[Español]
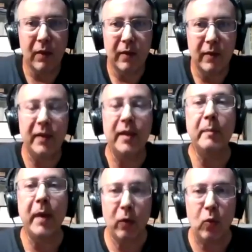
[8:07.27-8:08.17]
Sin
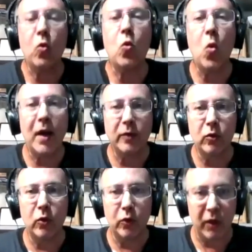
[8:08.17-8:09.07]
embargo,
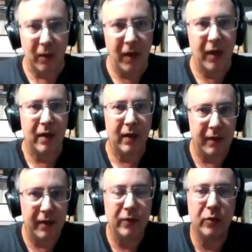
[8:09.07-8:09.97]
cuando trabaja
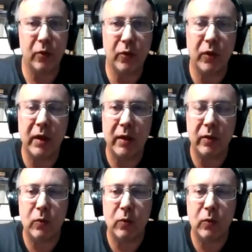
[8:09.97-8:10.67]
dentro de